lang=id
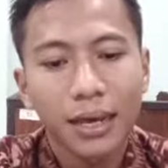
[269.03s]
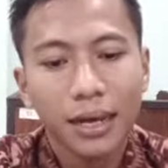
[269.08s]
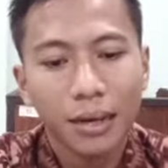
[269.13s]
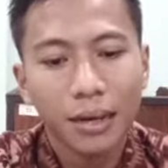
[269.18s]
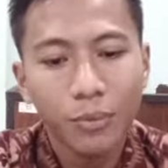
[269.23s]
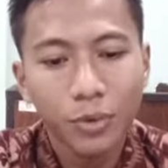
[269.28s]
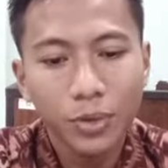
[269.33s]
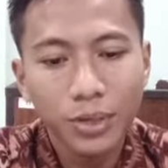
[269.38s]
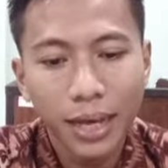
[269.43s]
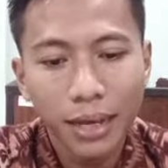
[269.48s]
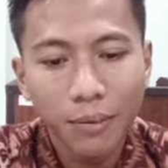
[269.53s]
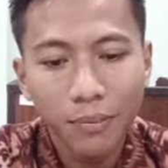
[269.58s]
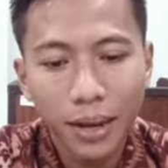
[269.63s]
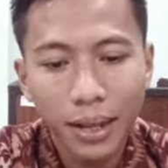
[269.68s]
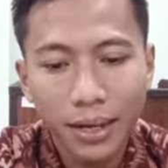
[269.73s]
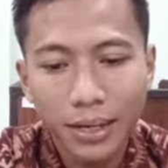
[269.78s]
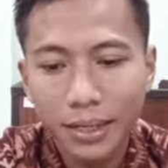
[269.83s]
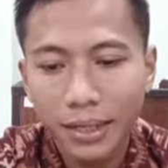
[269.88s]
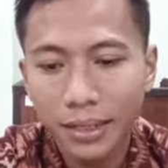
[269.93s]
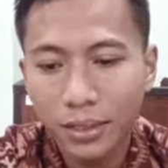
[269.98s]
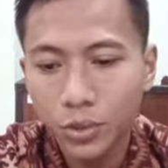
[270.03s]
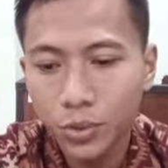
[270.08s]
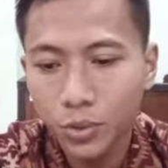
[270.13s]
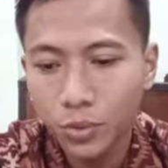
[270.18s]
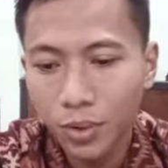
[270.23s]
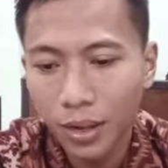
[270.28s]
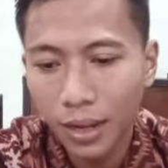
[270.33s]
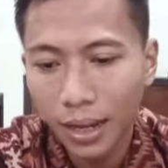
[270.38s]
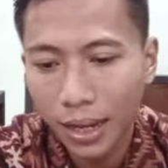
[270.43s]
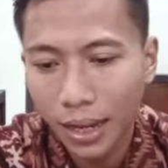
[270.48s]
Kemudian pelari
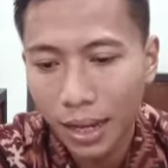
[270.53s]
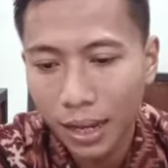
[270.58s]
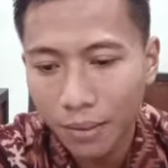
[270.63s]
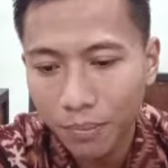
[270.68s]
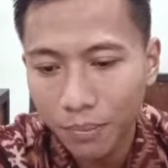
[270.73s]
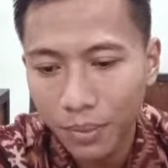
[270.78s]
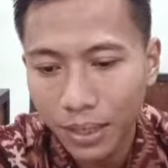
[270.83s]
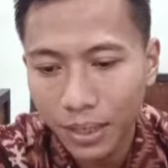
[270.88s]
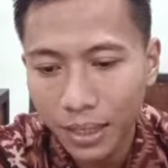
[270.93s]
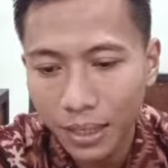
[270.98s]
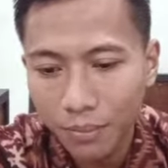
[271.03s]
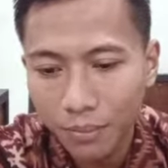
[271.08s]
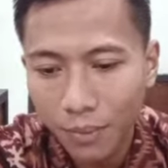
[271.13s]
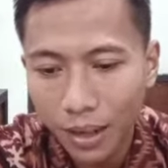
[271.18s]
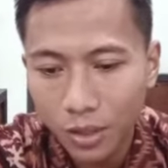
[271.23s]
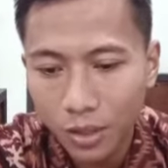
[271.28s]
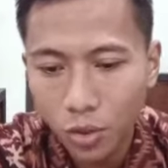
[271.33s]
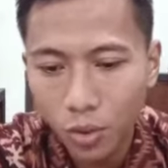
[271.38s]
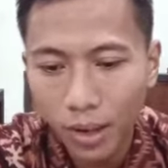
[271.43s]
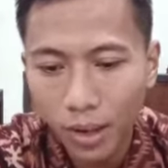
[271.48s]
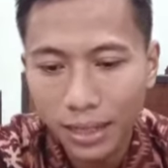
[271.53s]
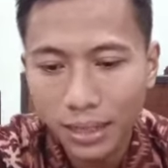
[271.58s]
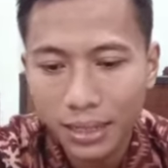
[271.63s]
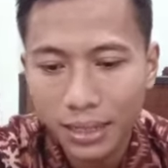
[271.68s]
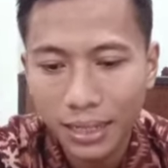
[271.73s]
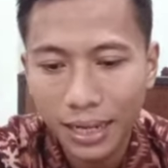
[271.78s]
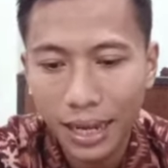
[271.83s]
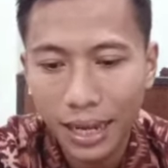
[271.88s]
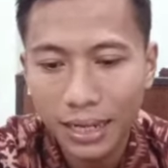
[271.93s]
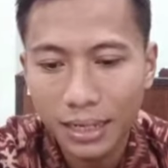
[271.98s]
kedua menerima tongkat
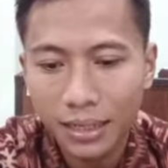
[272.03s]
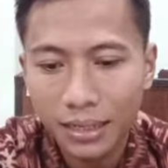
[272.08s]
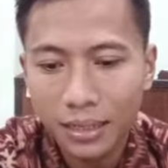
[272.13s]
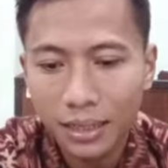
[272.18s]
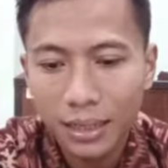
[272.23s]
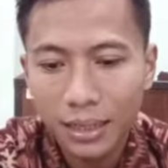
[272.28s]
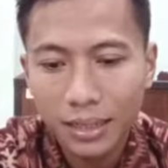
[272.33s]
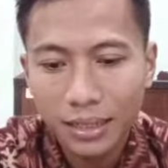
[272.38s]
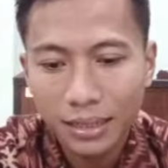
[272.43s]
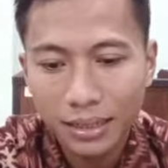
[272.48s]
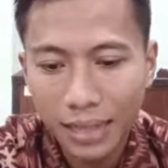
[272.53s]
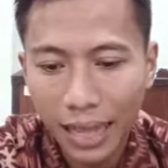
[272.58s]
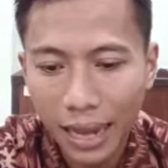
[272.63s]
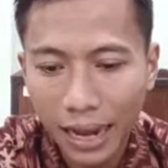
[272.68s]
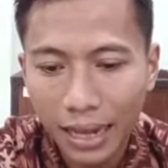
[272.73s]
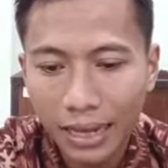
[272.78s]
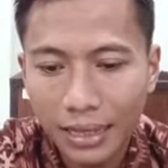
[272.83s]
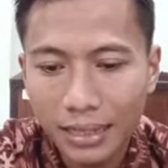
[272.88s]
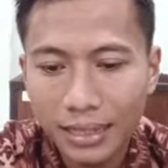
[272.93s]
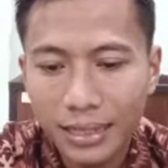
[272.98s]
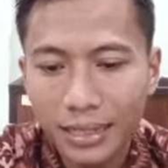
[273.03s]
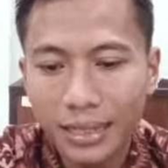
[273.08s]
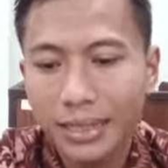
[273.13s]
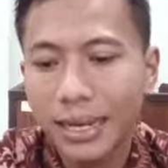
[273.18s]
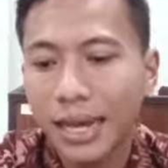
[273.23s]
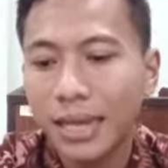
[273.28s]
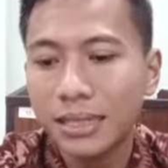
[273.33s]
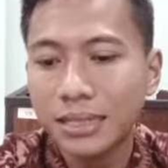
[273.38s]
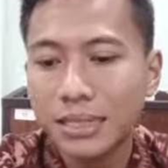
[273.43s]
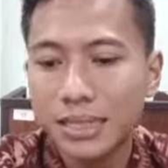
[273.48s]
dengan tangan kiri
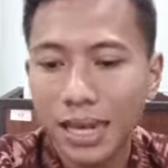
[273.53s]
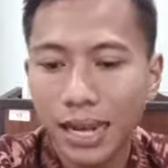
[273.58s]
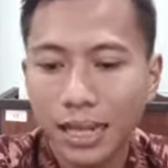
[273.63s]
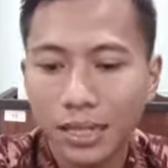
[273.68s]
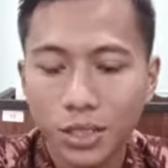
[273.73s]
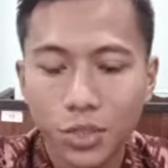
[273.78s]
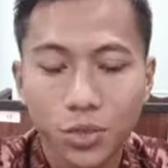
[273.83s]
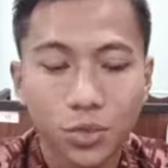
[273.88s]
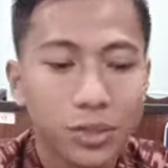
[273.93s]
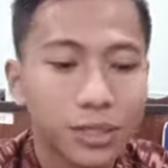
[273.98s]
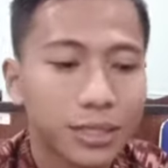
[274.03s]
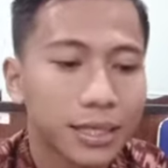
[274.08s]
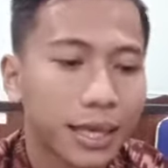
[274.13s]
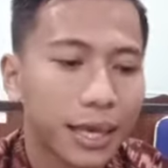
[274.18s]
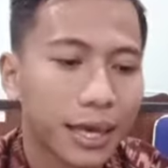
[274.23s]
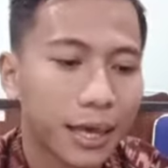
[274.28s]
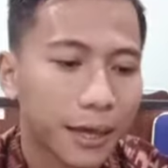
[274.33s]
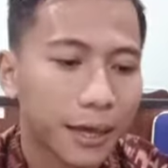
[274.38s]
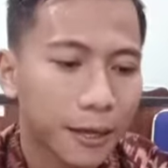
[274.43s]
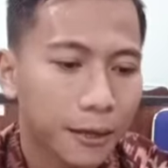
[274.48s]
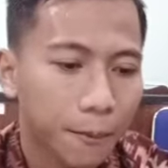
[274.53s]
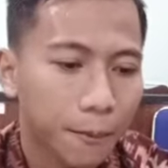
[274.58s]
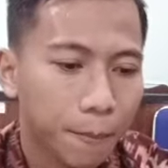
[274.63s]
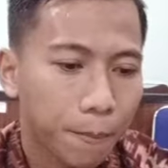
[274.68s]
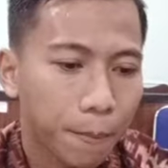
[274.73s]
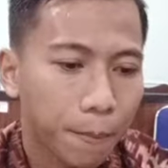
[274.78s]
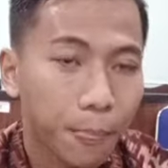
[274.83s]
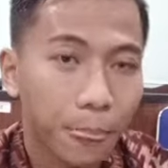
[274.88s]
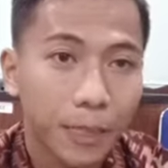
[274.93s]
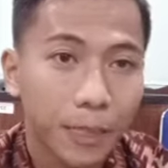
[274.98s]
dan selanjutnya
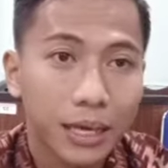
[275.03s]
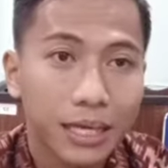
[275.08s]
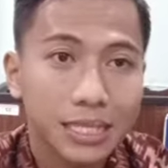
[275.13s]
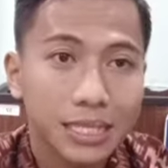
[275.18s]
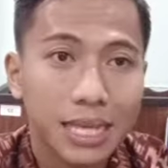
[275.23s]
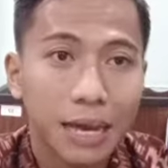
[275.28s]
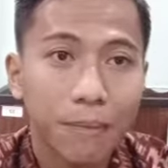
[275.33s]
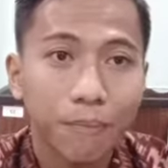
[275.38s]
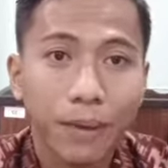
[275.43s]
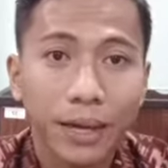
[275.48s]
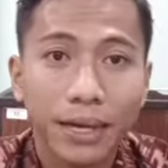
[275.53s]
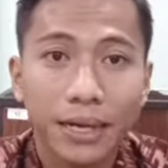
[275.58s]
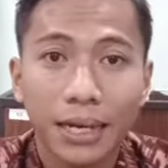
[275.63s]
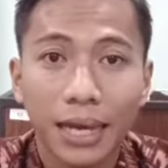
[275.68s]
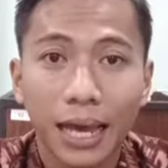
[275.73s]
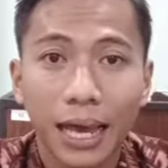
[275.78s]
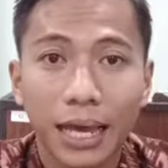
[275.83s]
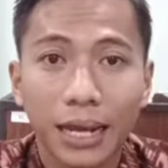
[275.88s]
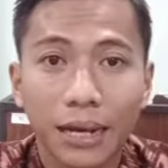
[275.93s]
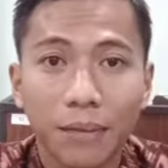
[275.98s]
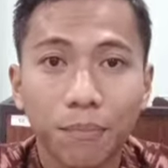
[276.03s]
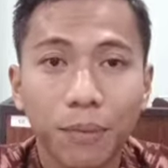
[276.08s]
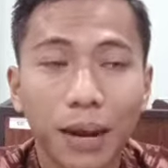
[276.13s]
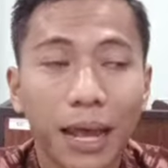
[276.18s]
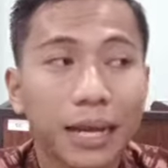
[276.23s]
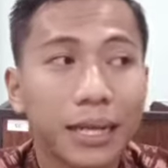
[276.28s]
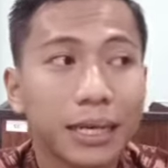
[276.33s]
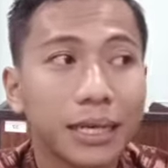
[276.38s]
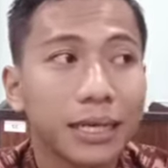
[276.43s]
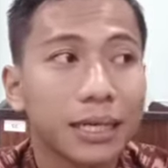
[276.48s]
sampai dengan
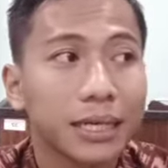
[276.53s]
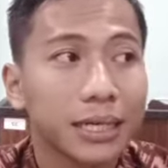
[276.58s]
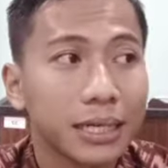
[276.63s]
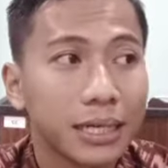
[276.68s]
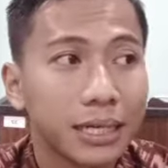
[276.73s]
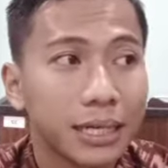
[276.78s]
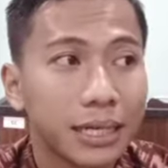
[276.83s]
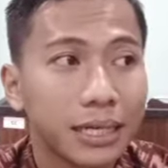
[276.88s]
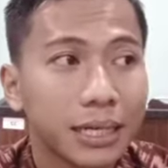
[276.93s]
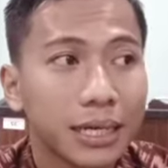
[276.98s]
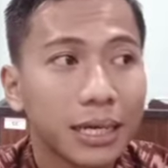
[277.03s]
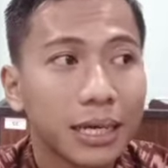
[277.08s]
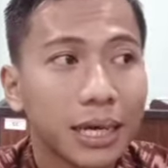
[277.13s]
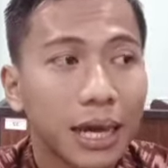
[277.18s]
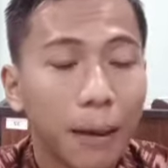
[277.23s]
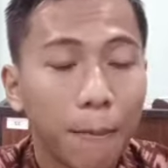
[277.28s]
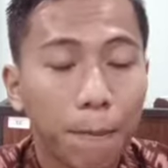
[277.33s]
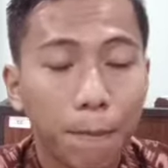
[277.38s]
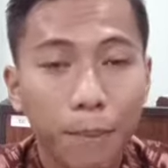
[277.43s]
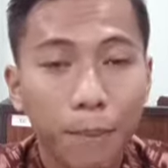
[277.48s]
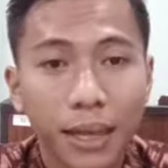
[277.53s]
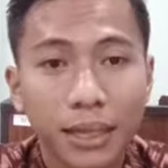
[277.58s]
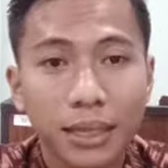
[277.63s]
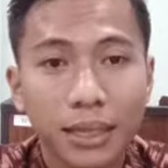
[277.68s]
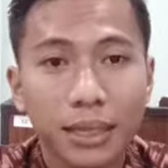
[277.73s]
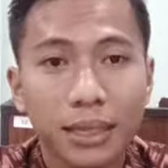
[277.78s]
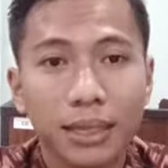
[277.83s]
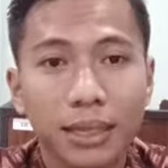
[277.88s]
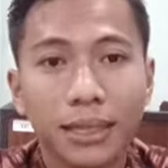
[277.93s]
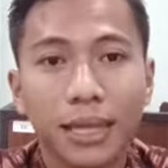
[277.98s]
pelari
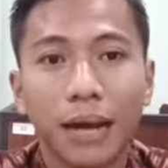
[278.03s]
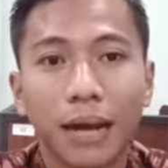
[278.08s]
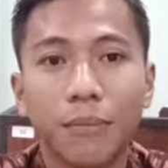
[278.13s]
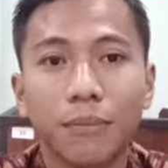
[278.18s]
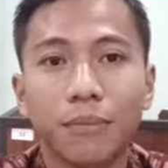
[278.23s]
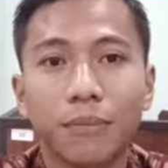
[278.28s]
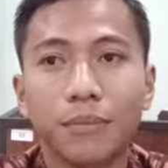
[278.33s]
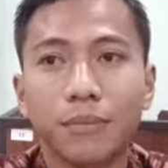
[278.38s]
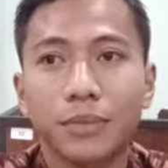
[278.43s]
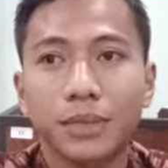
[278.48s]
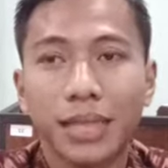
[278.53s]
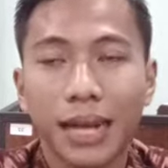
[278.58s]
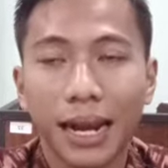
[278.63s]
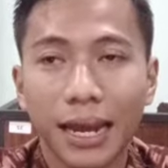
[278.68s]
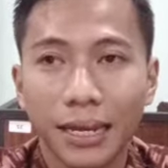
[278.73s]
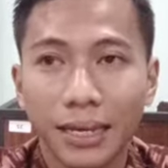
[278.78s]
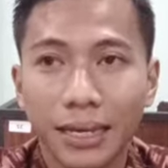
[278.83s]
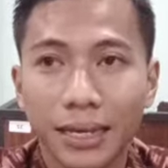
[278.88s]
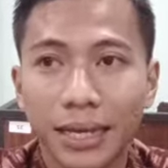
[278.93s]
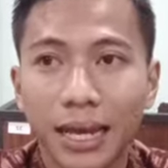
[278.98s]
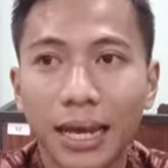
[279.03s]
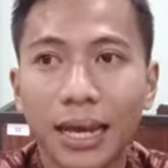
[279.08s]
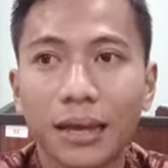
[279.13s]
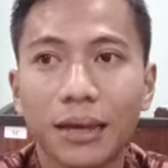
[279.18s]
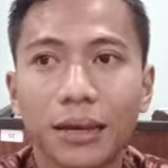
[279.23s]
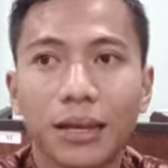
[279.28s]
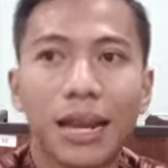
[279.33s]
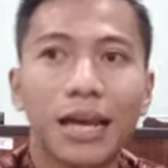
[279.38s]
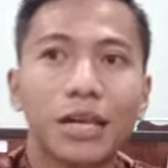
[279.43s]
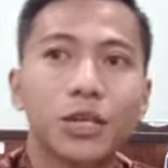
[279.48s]
keempat yang terakhir ya
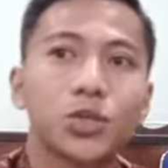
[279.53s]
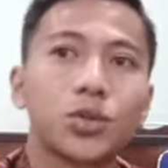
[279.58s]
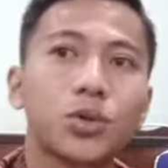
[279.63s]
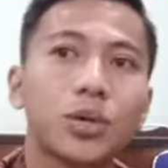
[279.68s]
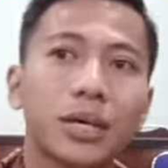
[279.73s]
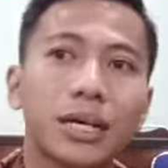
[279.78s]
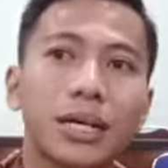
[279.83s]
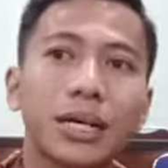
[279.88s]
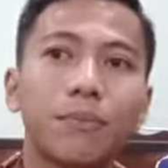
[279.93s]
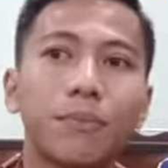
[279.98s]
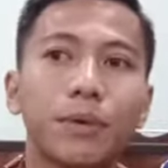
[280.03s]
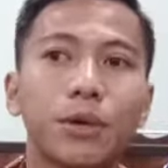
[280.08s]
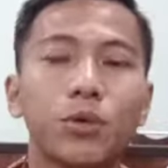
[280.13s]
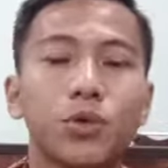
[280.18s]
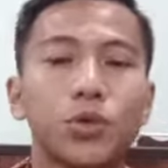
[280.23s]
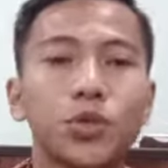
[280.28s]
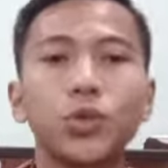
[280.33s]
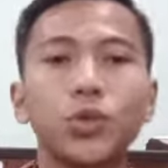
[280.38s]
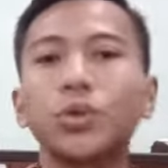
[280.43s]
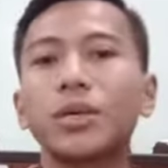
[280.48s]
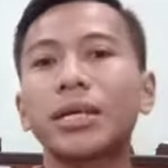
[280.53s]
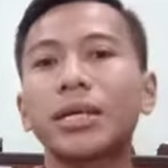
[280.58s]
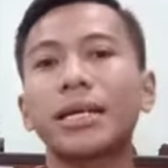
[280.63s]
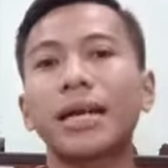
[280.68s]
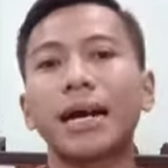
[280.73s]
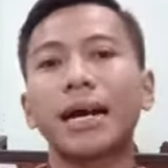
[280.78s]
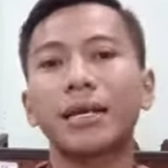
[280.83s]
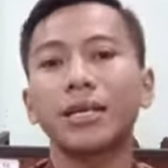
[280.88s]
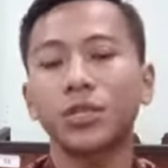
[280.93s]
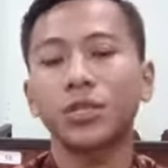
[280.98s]
langsung ke menuju ke
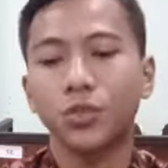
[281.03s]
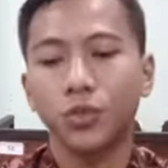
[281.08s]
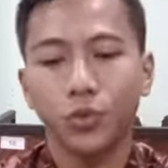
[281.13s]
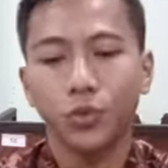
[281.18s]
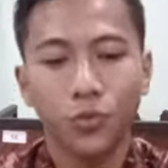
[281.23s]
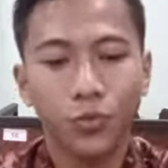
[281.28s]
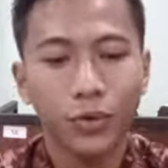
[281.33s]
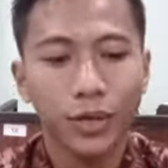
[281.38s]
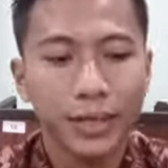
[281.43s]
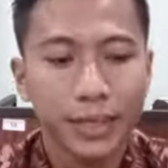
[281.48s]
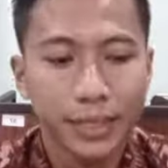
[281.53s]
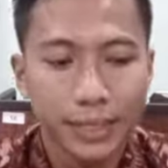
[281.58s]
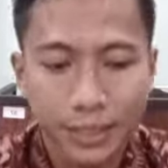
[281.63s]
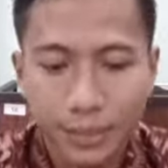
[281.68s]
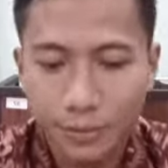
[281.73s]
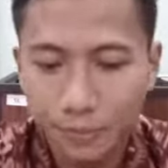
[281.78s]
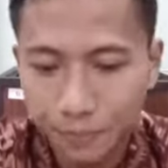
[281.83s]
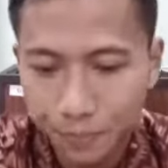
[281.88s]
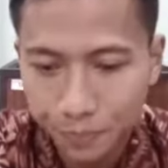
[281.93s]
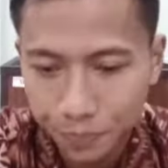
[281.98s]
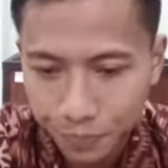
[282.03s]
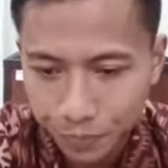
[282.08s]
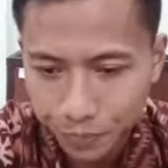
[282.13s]
garis finish.